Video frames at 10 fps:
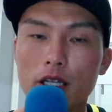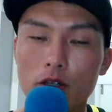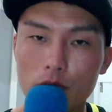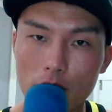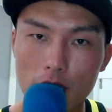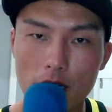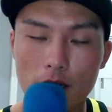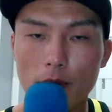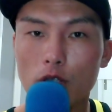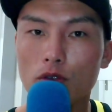なので、
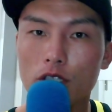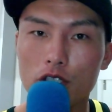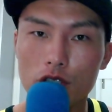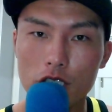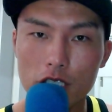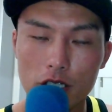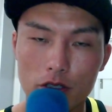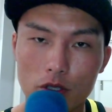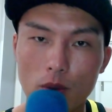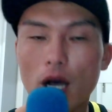えーまあ、特に初心者の
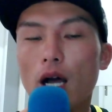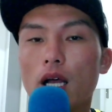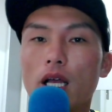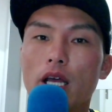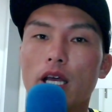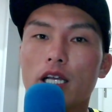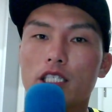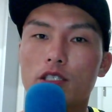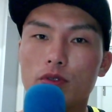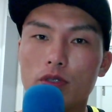人は、えー、
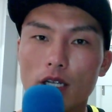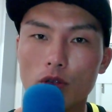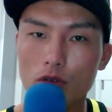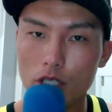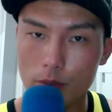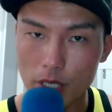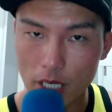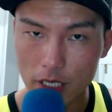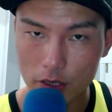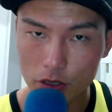自分が特に見慣
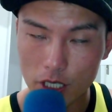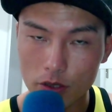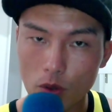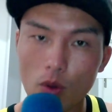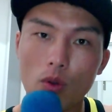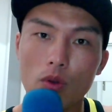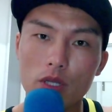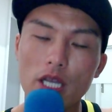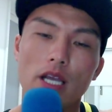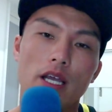れてるチャート、
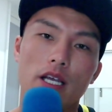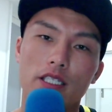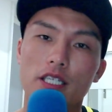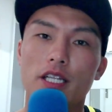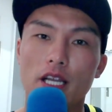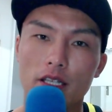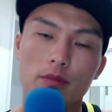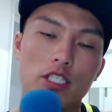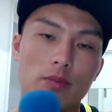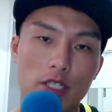で、えー、ぜひね、
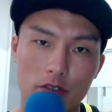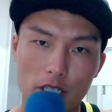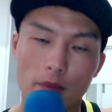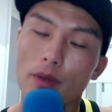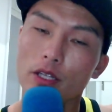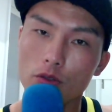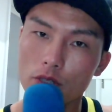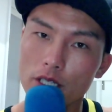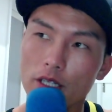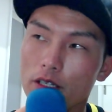試してみてください。まあ、ドル
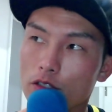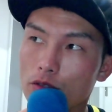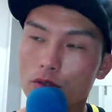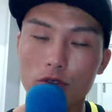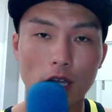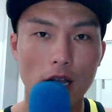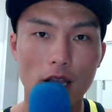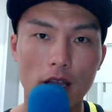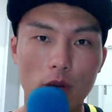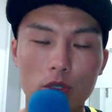円だったりユーロドルが、
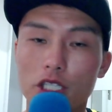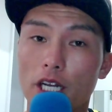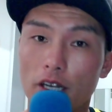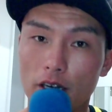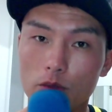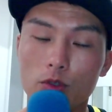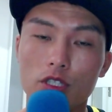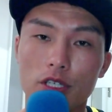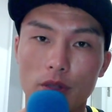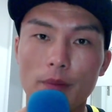えー、多いんじゃないかなと思うんで
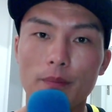すけどね。